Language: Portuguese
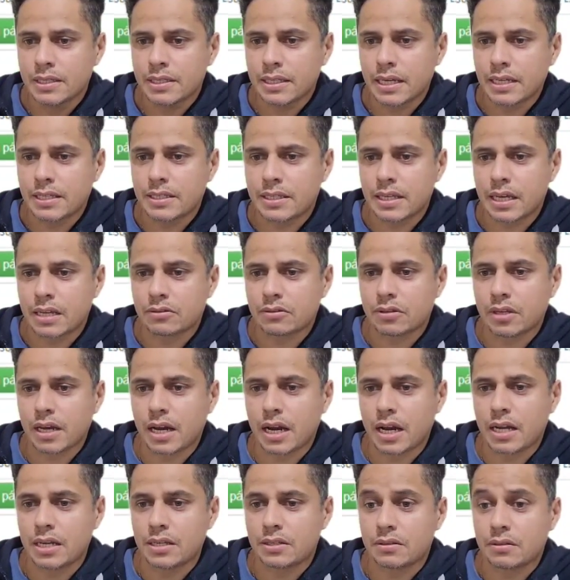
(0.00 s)
600
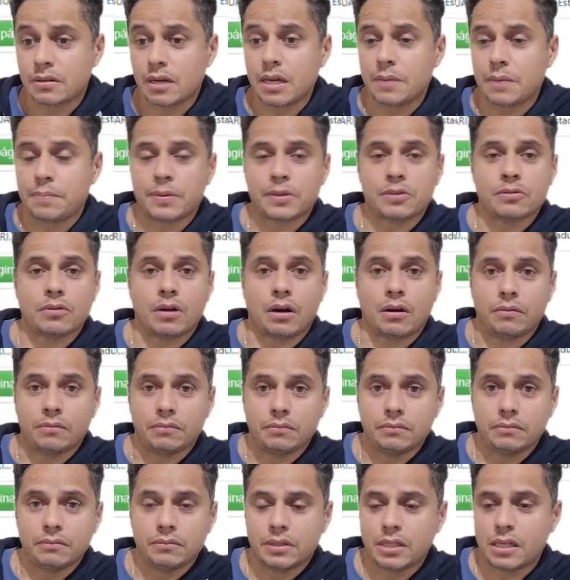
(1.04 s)
reais. Aí, pessoal.
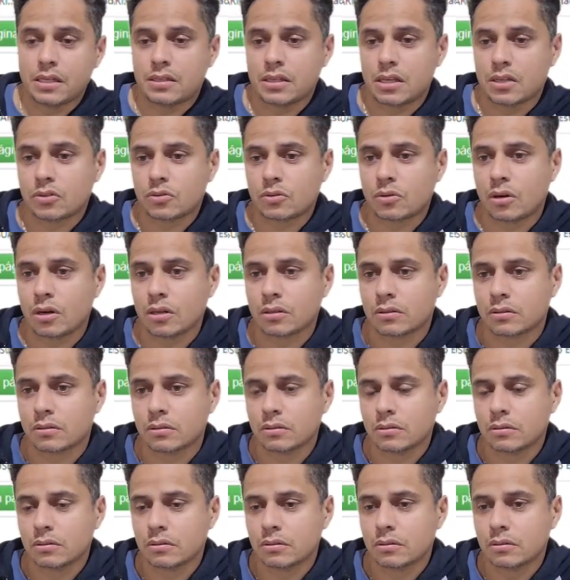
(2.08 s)
600 conto.
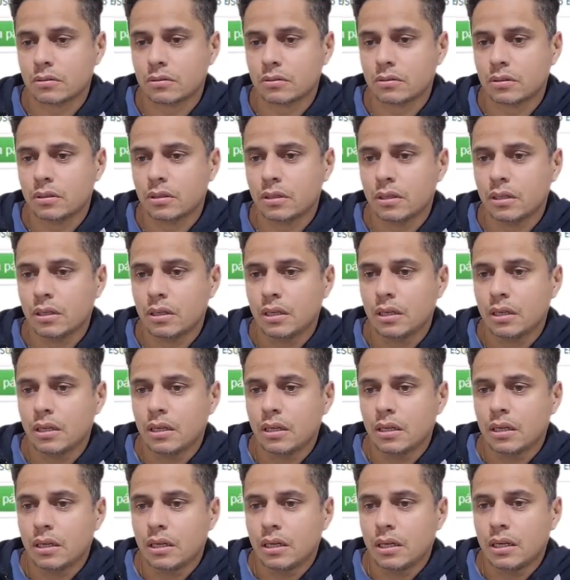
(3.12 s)

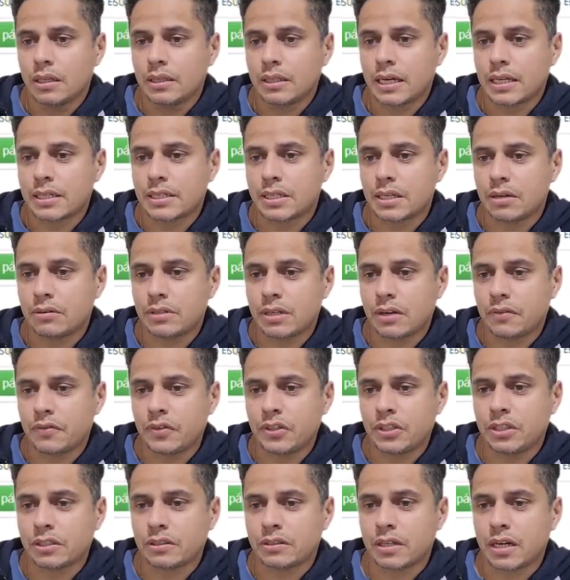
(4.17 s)
Nasceu dia
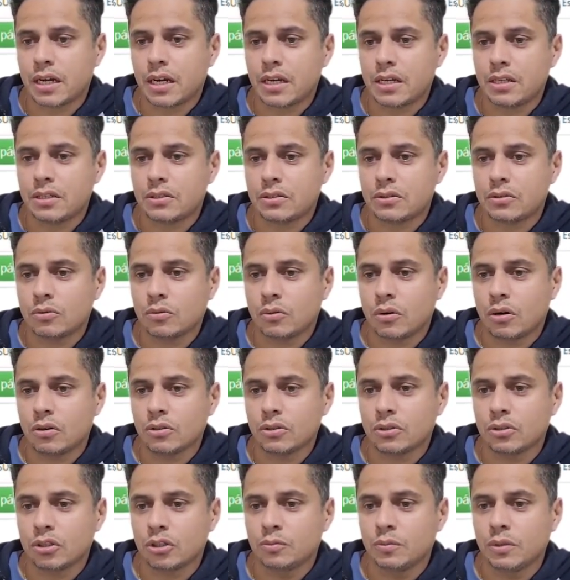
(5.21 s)
23 de
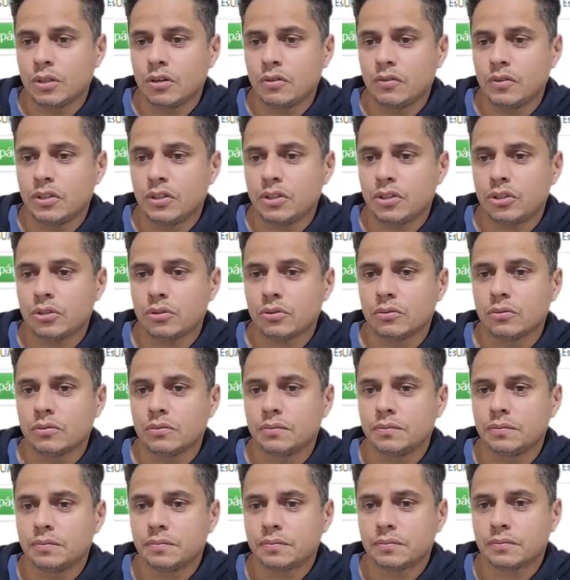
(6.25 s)
11 de 2021.
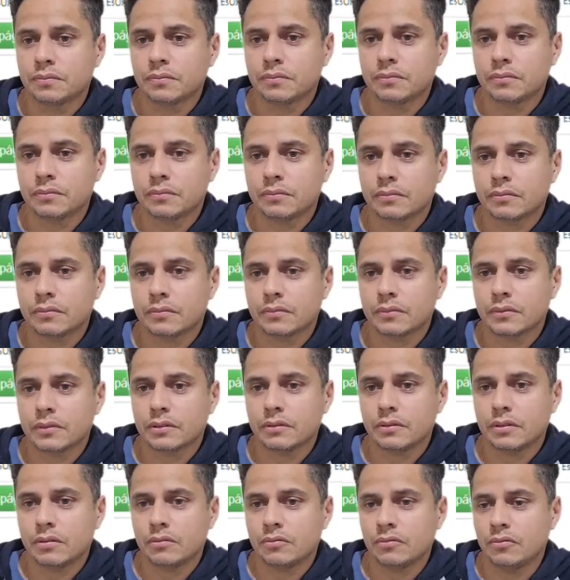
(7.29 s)

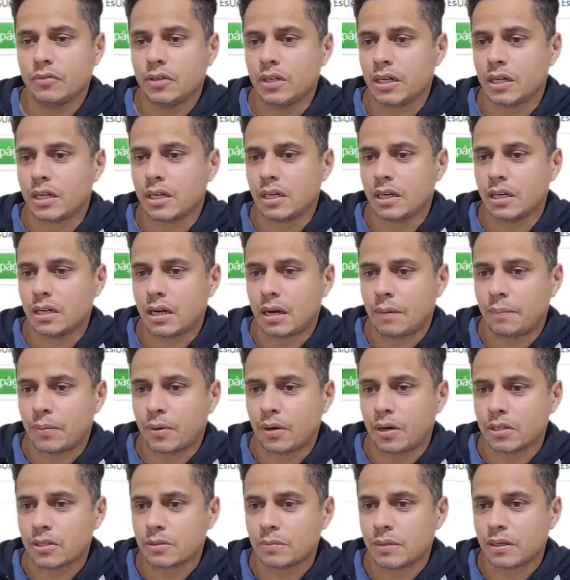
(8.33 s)
Vamos ver aqui a
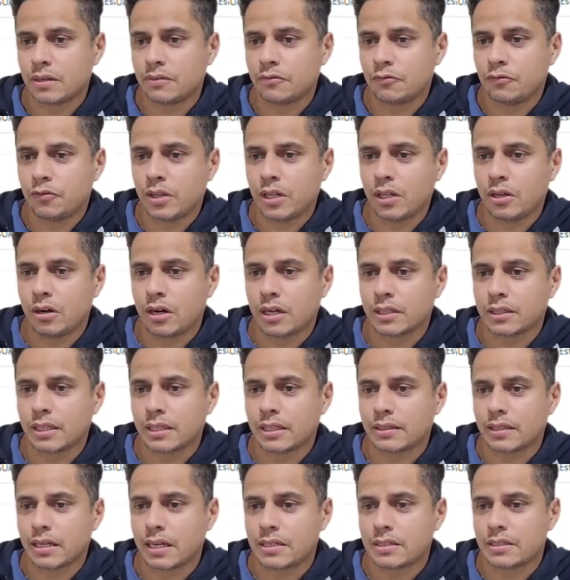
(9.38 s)
próxima. Filhota
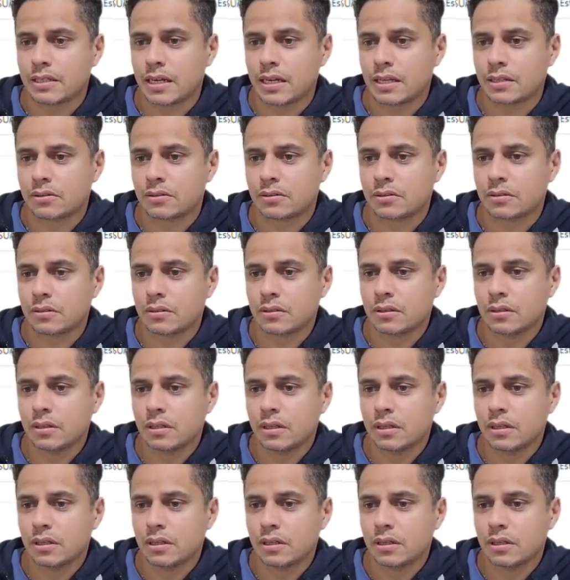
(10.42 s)
300.